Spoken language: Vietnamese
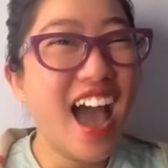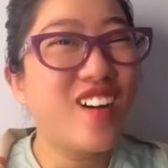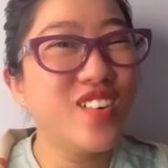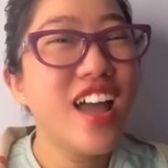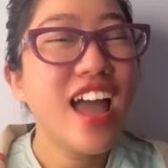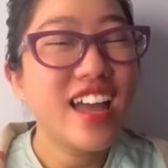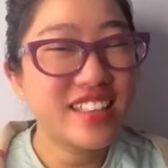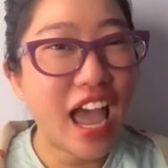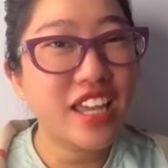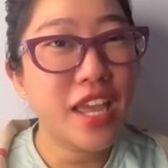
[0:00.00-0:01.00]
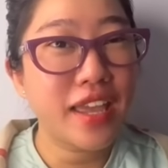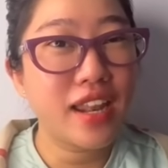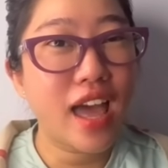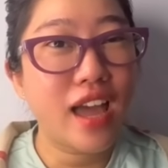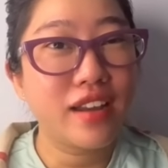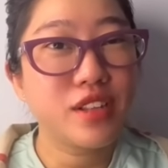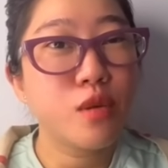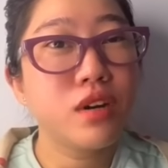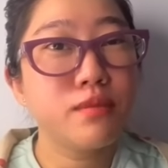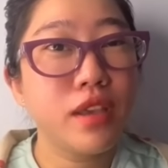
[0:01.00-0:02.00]
không thay vì là nêu
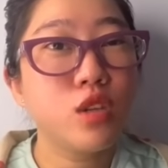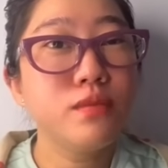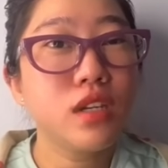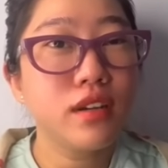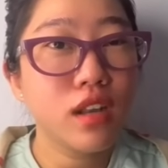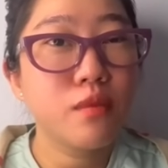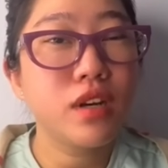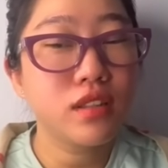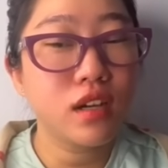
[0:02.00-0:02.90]
mười bị chúng chửi nêu mười